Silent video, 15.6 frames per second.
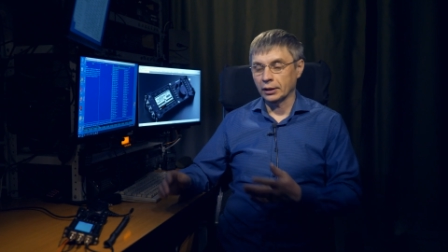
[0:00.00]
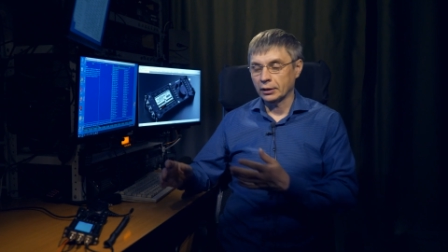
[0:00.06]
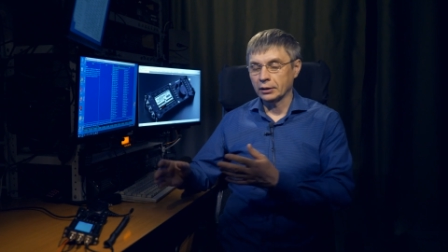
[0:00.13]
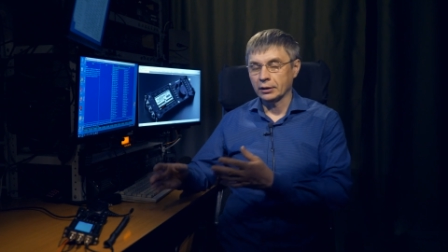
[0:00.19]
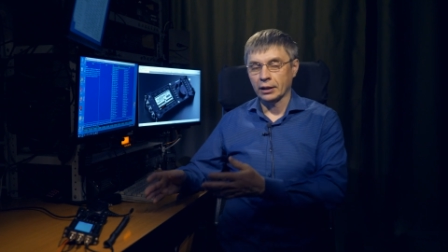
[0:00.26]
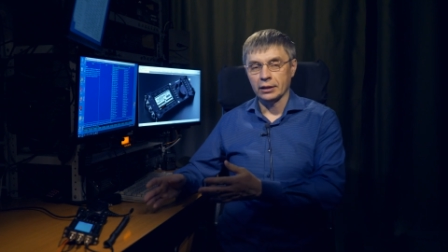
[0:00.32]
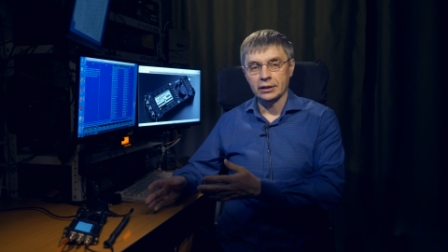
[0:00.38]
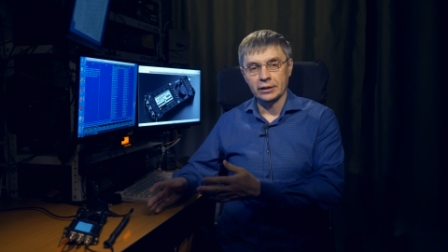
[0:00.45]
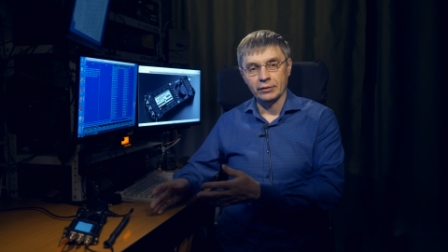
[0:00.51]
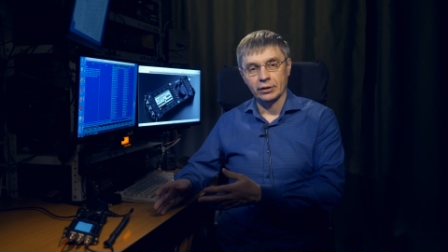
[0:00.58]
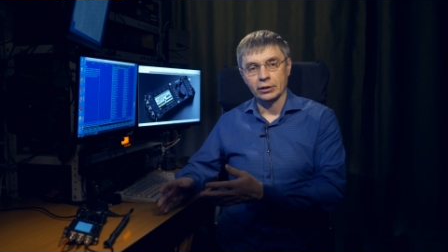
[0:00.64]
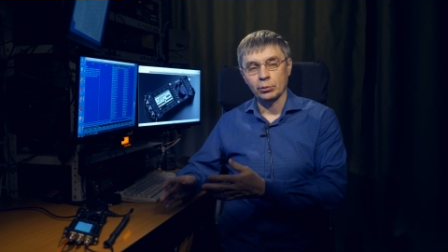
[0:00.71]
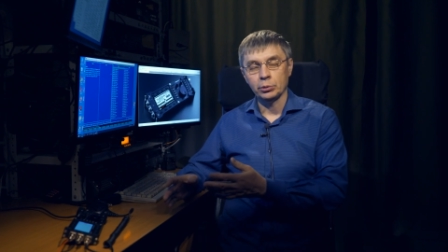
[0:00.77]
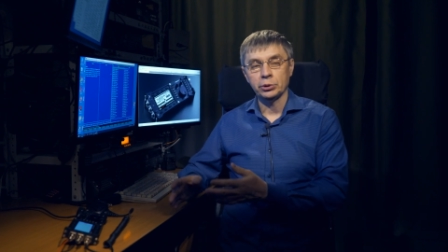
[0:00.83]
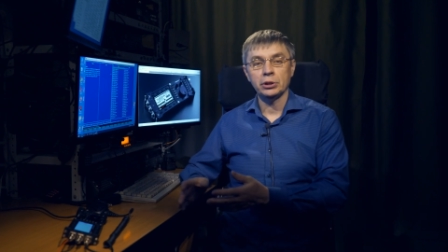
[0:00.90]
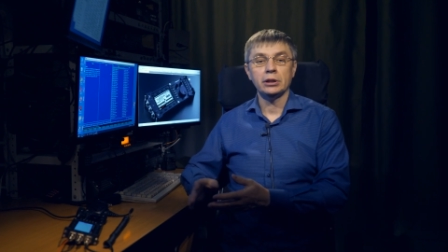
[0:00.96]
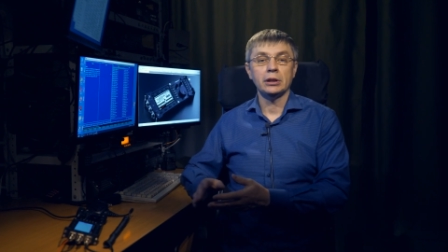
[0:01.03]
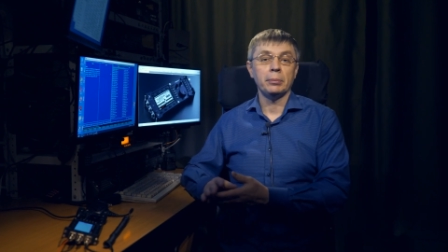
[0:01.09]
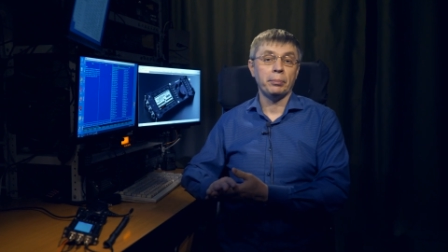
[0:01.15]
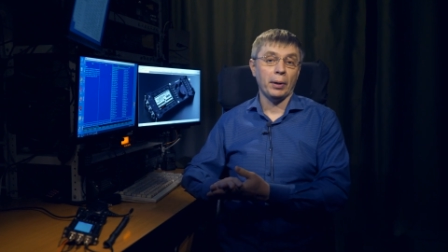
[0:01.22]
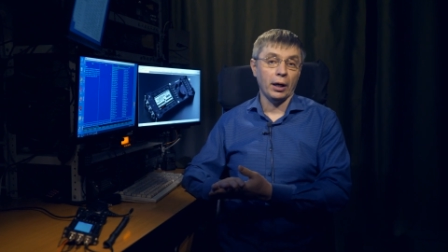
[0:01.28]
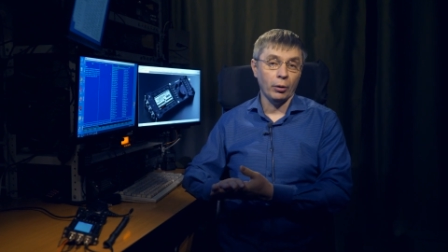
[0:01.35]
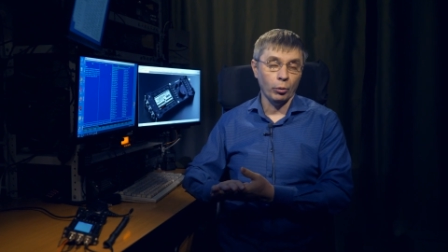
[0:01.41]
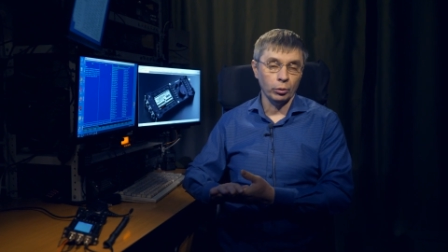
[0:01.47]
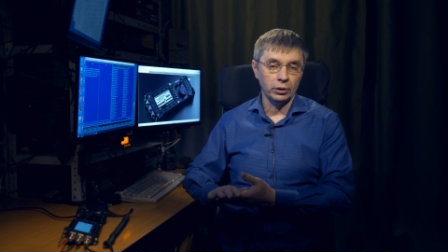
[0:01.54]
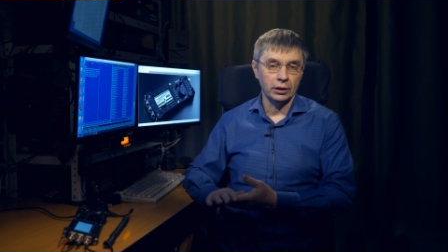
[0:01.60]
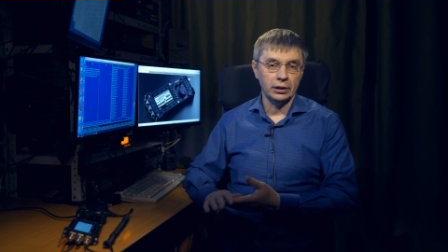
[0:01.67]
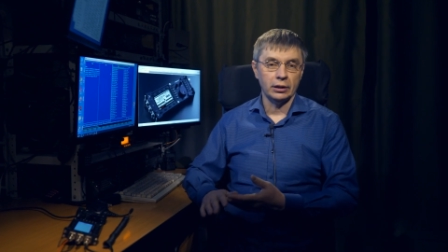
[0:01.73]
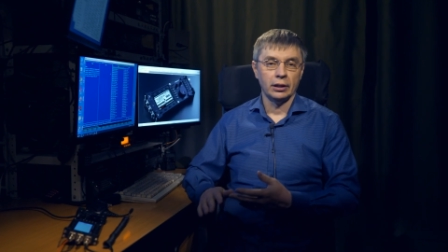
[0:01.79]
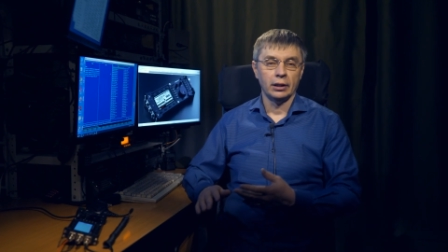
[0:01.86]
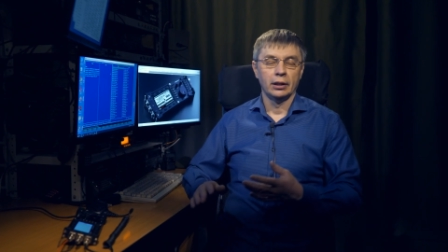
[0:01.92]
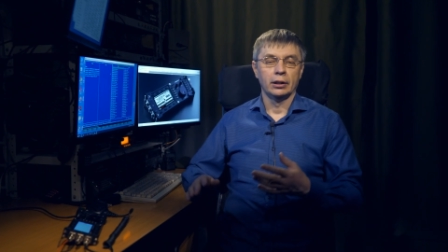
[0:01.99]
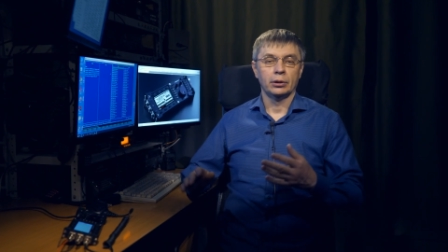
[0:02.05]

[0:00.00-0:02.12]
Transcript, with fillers: Этот трансир исключительно походный.